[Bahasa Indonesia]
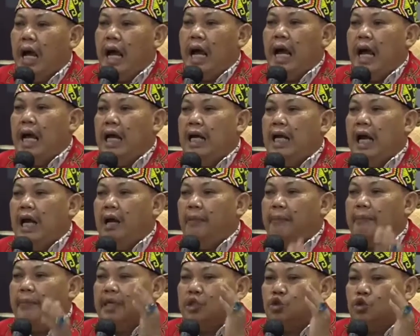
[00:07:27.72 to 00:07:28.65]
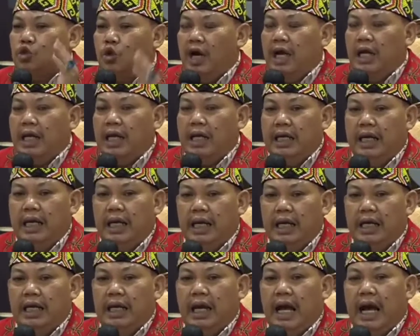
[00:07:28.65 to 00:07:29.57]
Agar persoalan
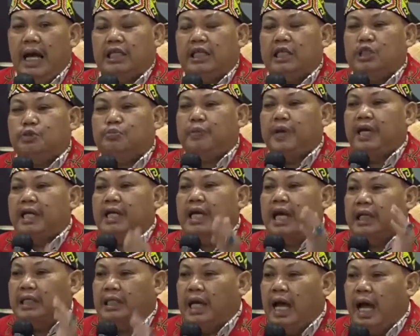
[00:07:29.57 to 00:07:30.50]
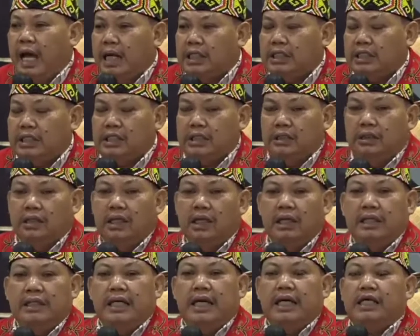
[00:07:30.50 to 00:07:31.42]
ini atas pernyataan
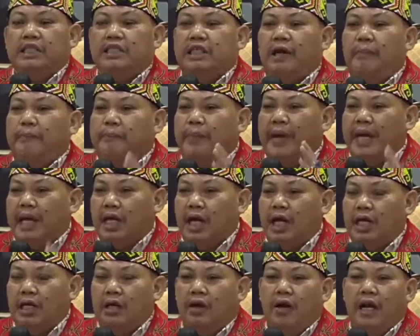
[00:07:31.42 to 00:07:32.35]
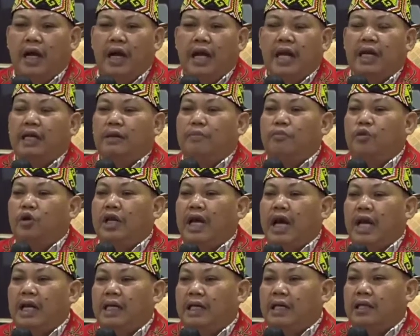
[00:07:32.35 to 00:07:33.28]
yang disampaikan oleh Edi
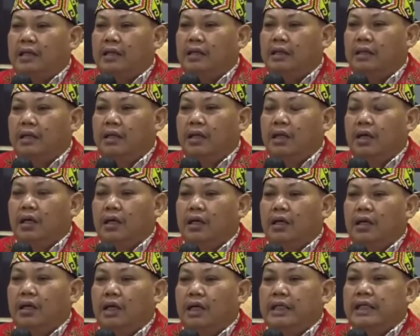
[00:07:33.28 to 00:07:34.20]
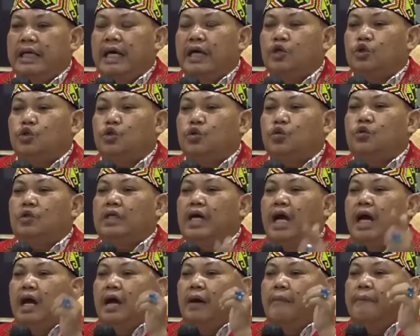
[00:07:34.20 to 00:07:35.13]
Mulyadi yang
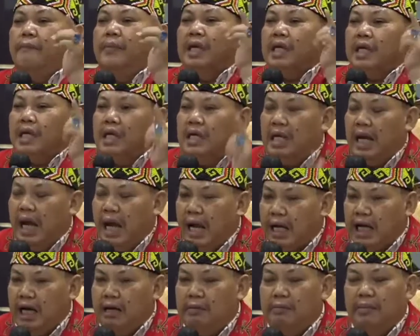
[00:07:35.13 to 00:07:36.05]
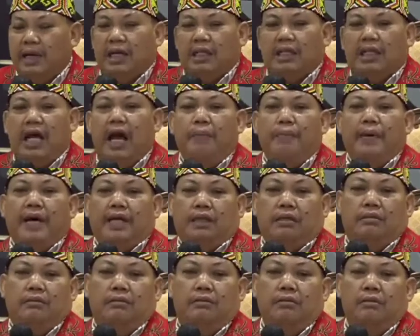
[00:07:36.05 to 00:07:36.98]
sudah merendahkan
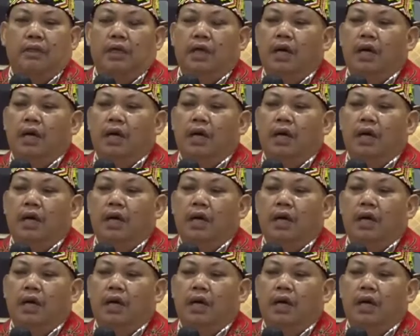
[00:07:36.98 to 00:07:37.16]
martabat